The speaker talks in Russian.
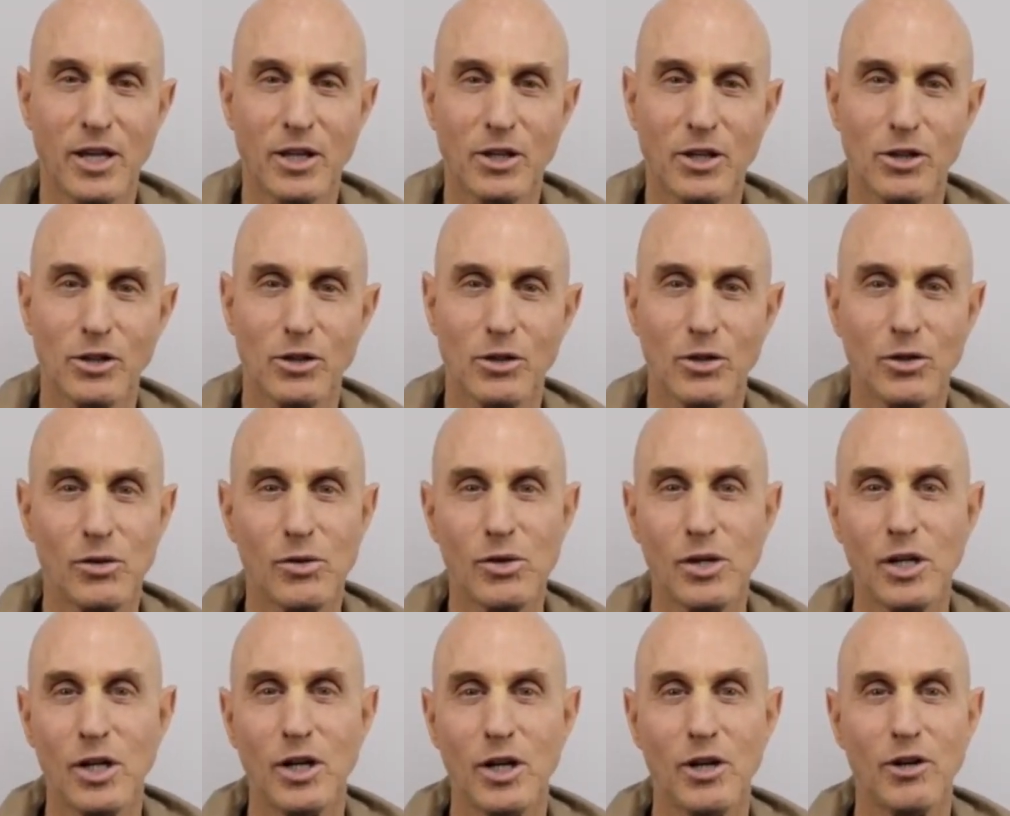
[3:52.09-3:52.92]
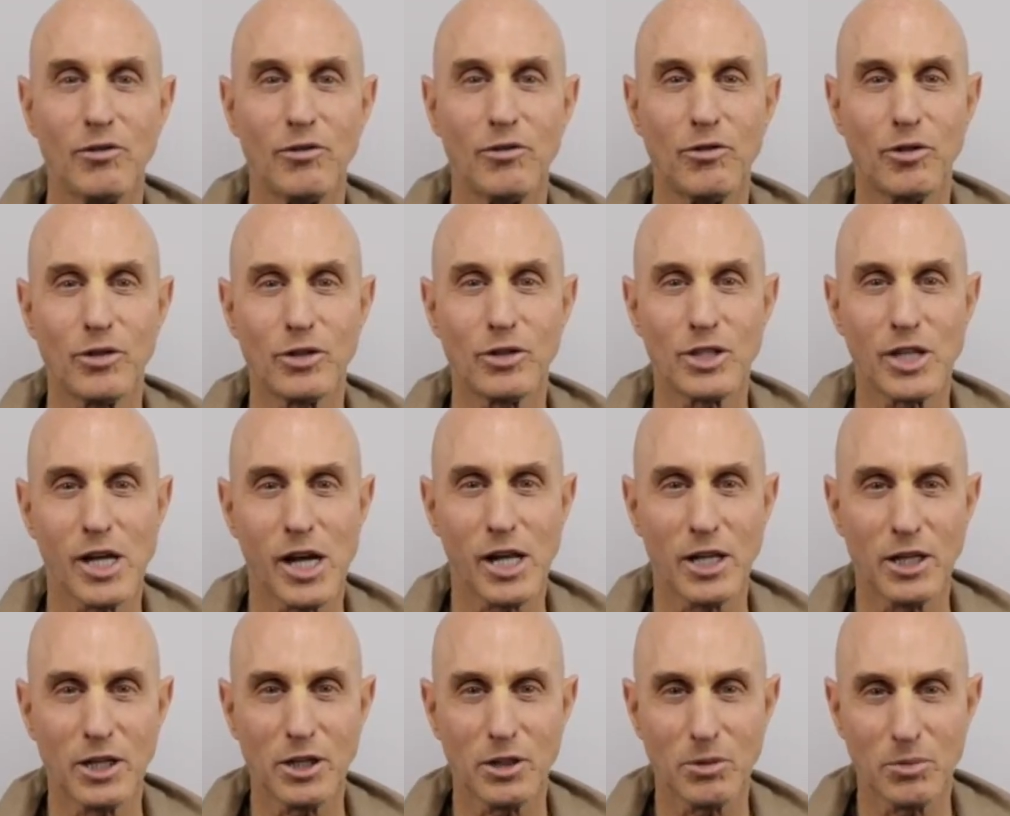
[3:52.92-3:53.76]
Спасибо, что сказали мне,
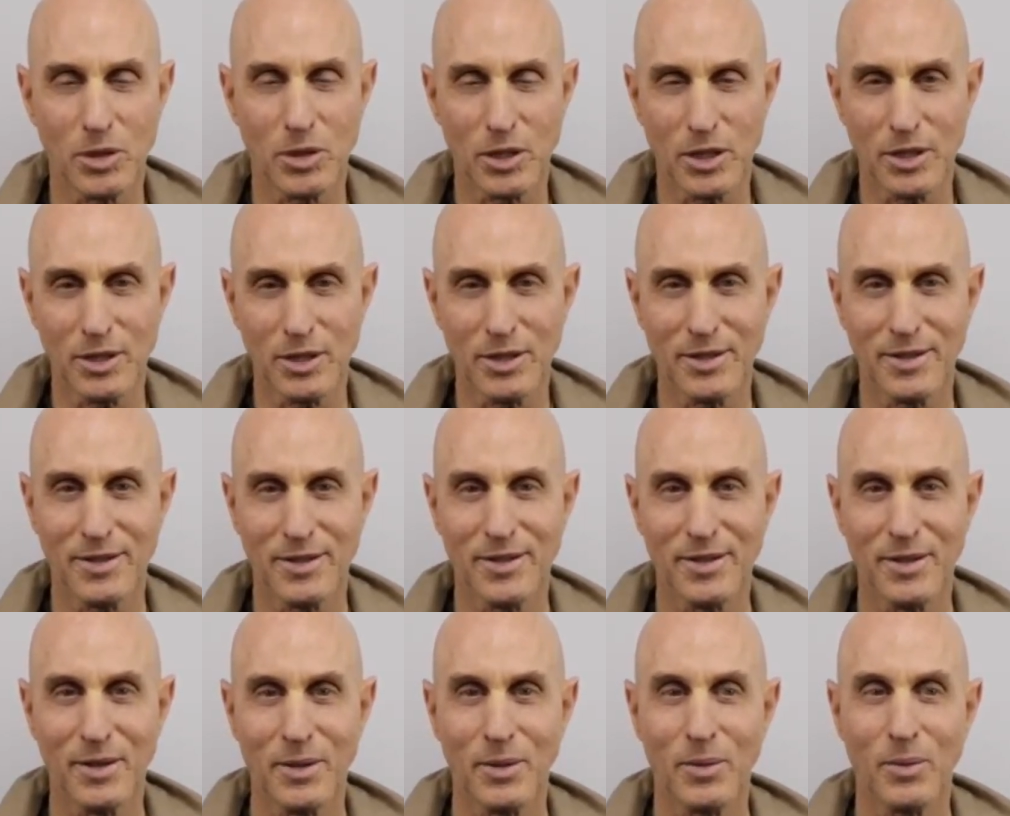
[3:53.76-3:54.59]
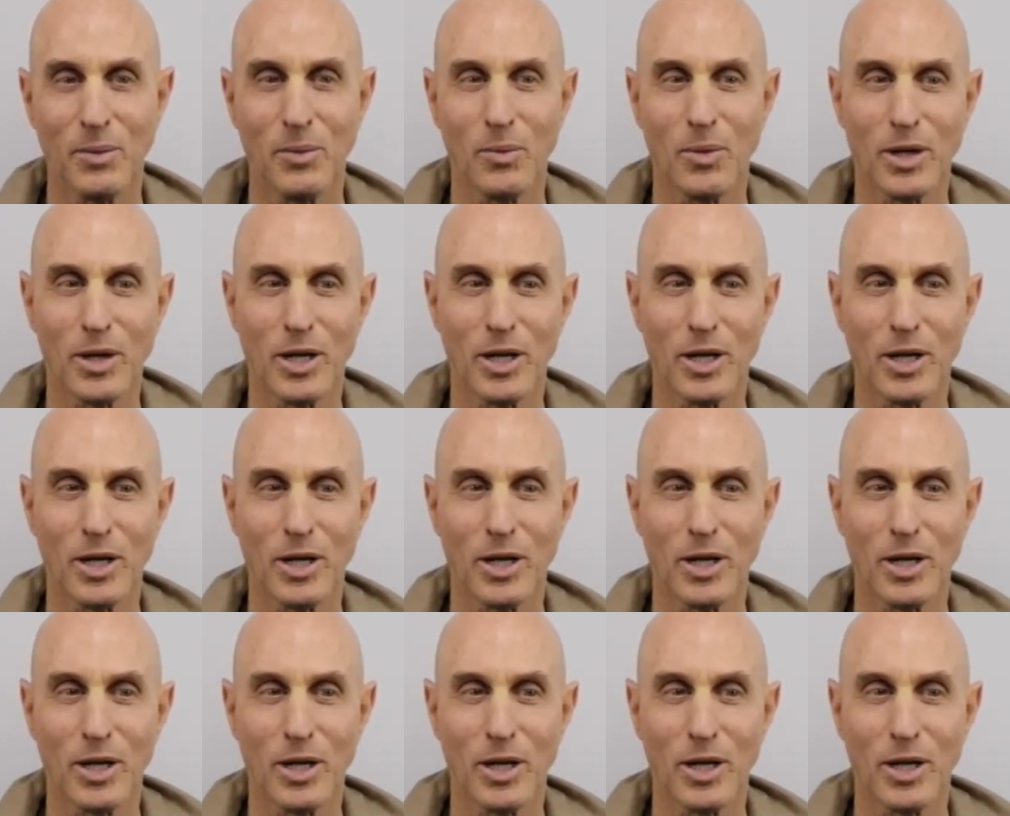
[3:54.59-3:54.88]
над чем мне нужно работать.